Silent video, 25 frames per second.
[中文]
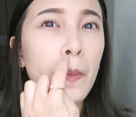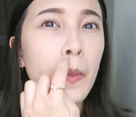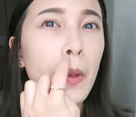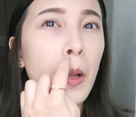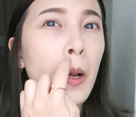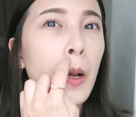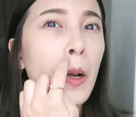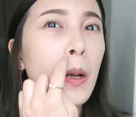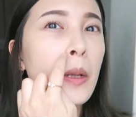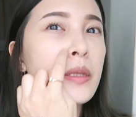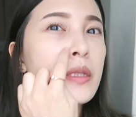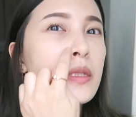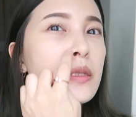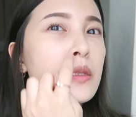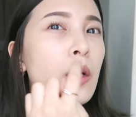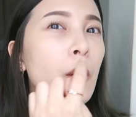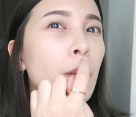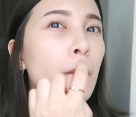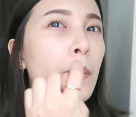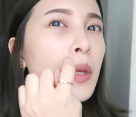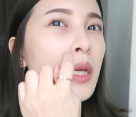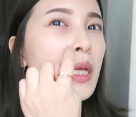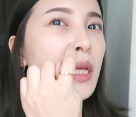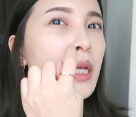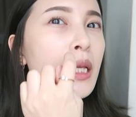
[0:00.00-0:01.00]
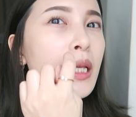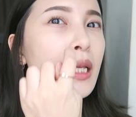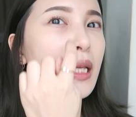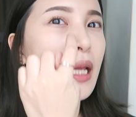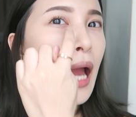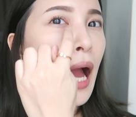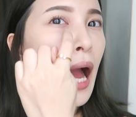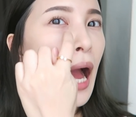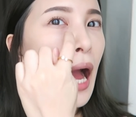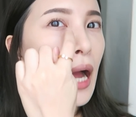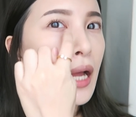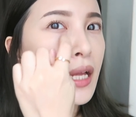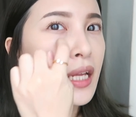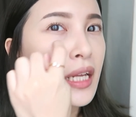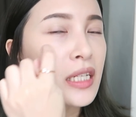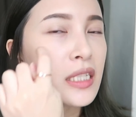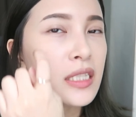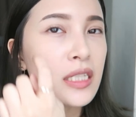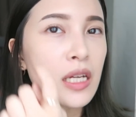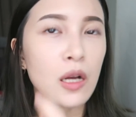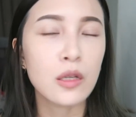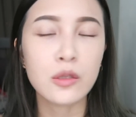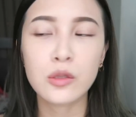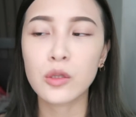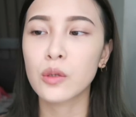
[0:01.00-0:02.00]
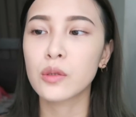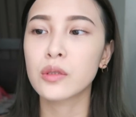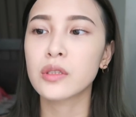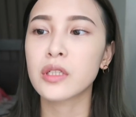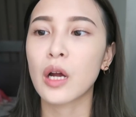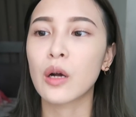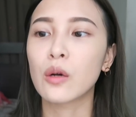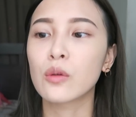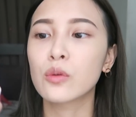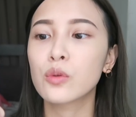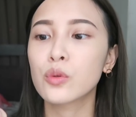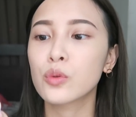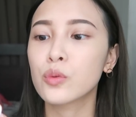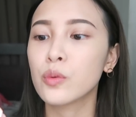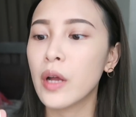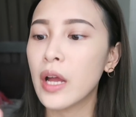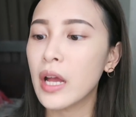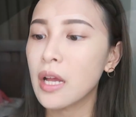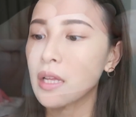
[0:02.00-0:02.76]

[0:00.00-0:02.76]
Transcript: 呃，这种鼻翼啊、眼角这种角度。